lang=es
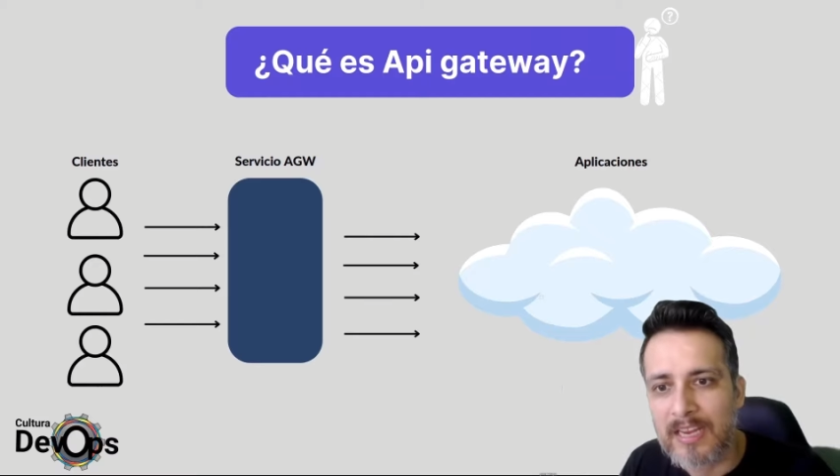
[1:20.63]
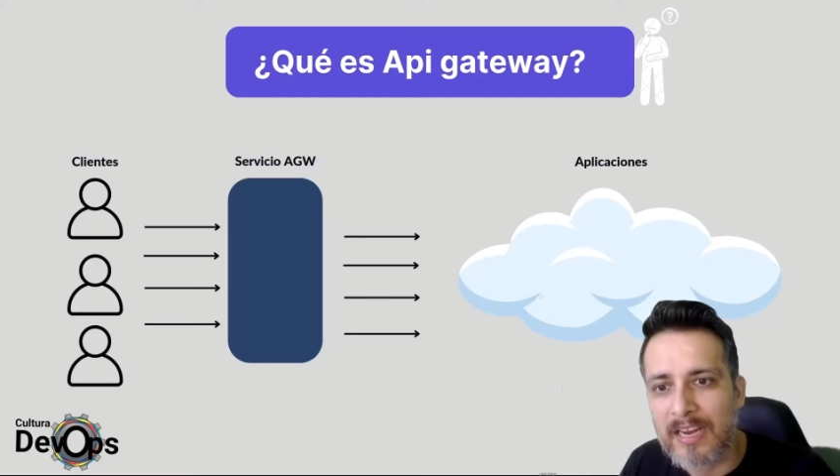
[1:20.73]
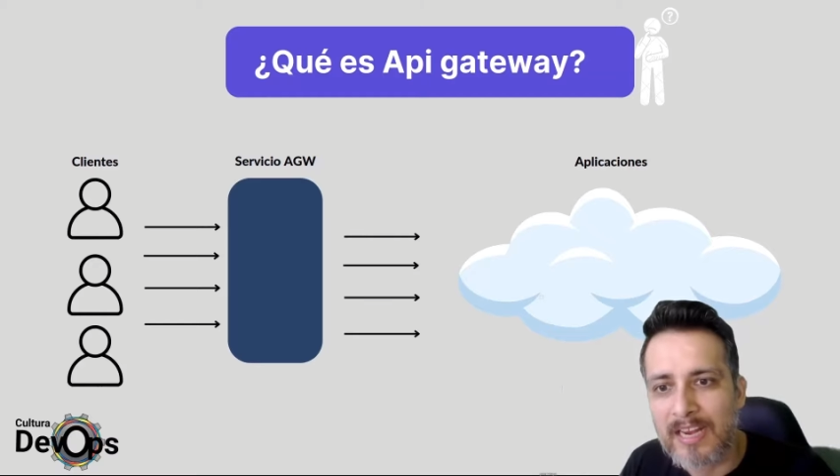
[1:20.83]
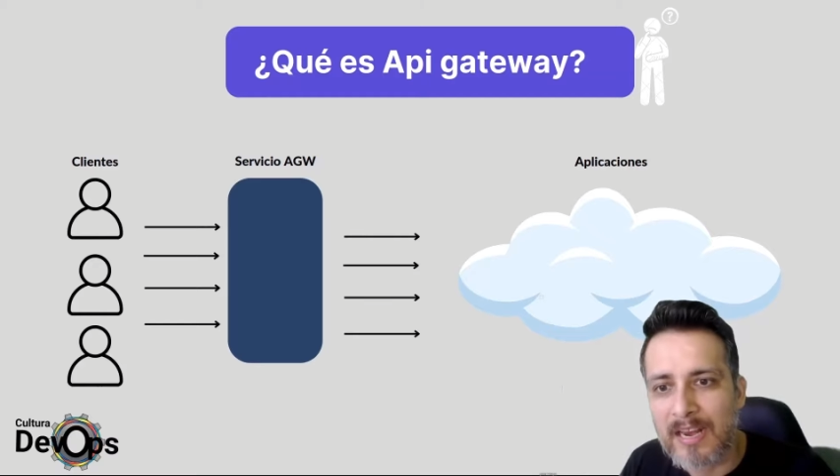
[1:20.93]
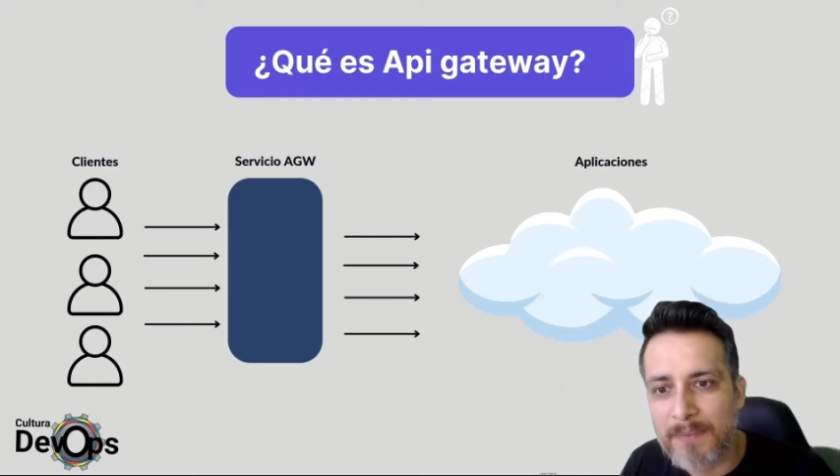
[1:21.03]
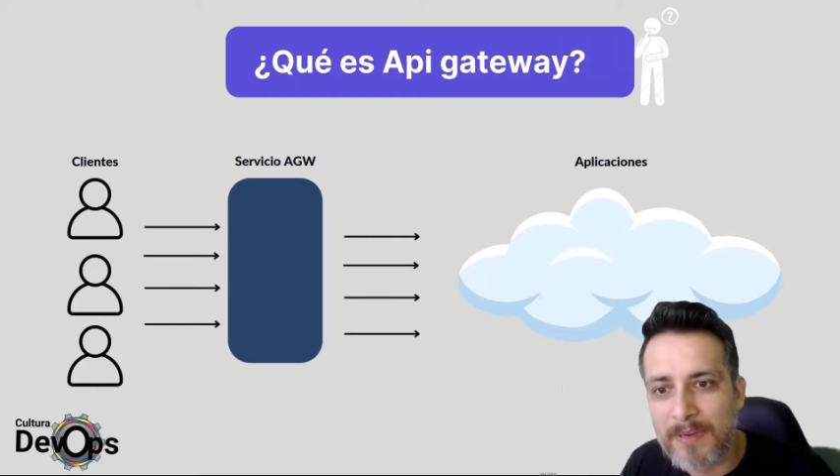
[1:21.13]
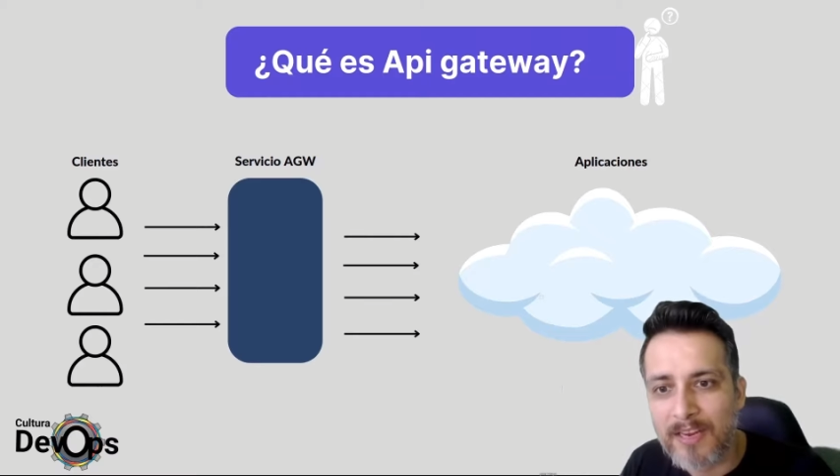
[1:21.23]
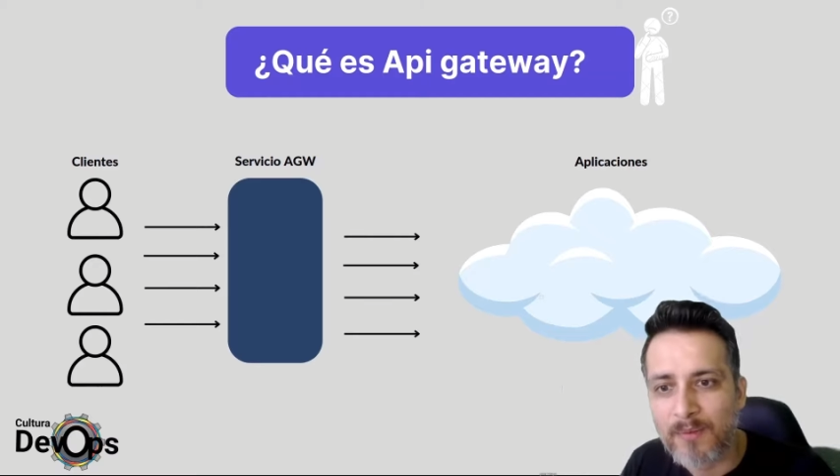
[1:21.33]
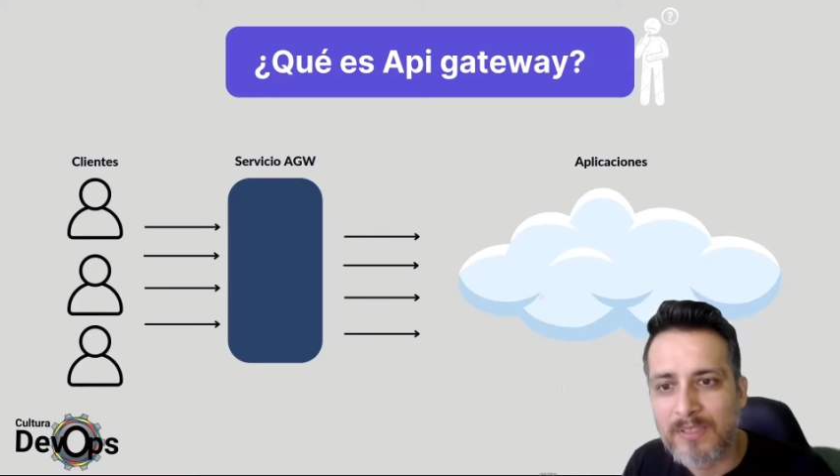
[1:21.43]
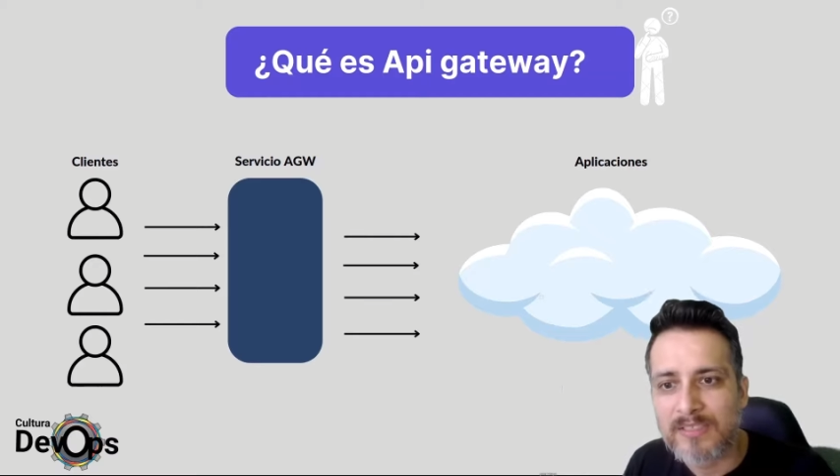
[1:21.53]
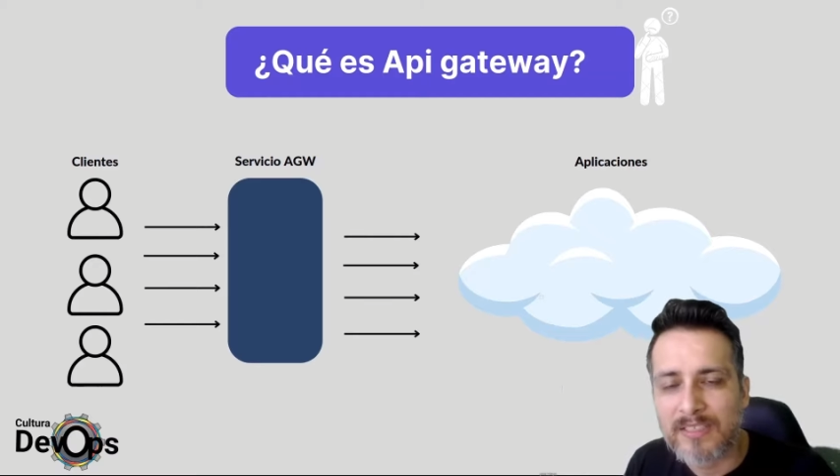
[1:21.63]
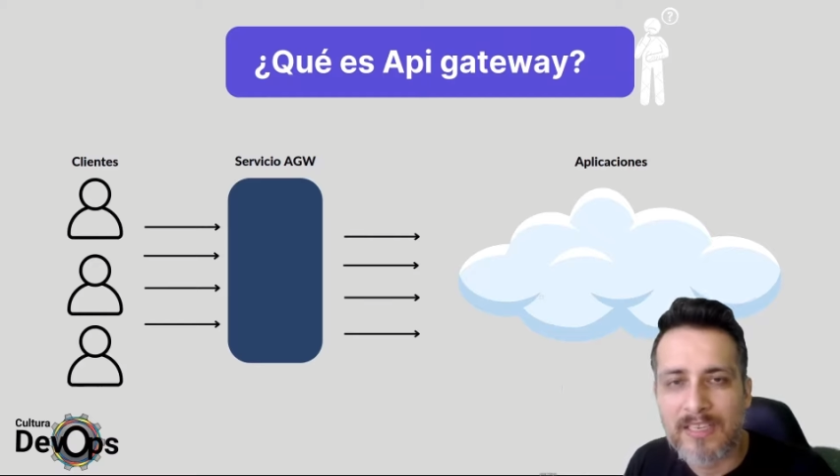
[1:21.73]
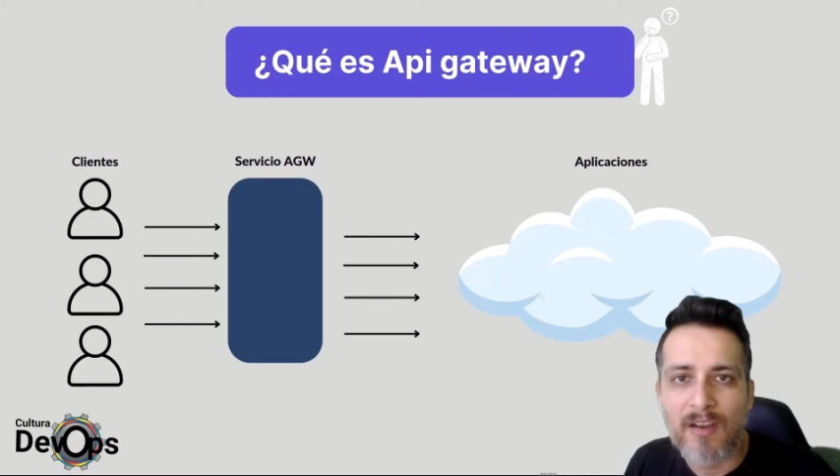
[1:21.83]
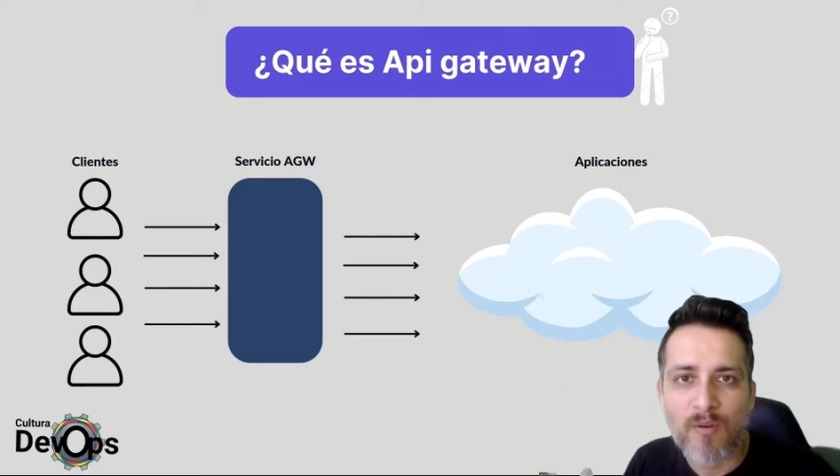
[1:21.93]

El API Gateway sería